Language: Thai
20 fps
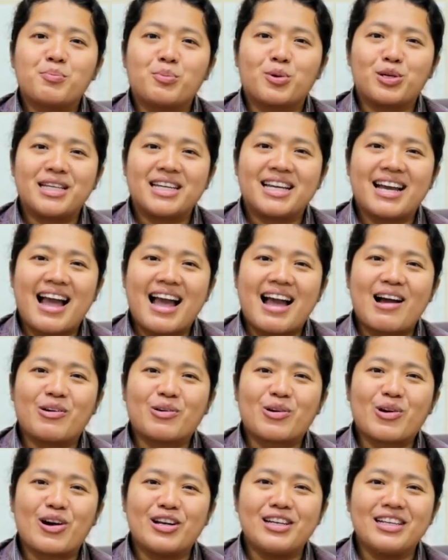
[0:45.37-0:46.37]
บทที่
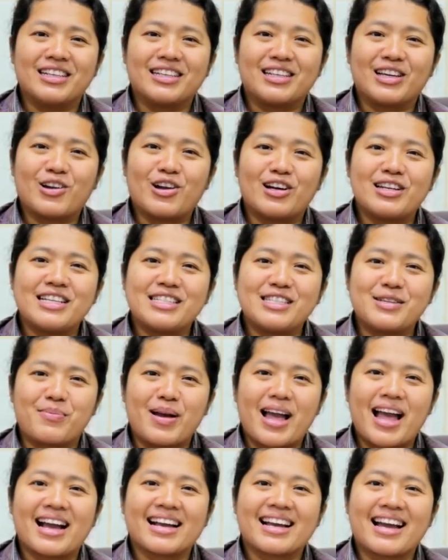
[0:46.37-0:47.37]
9 ข้อ 1 ถึงข้อที่
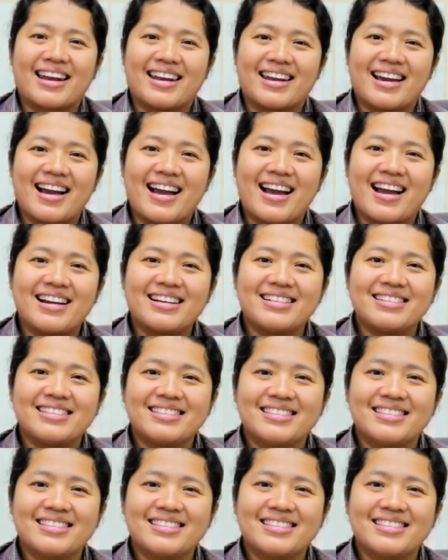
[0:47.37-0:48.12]
15 กันนะคะ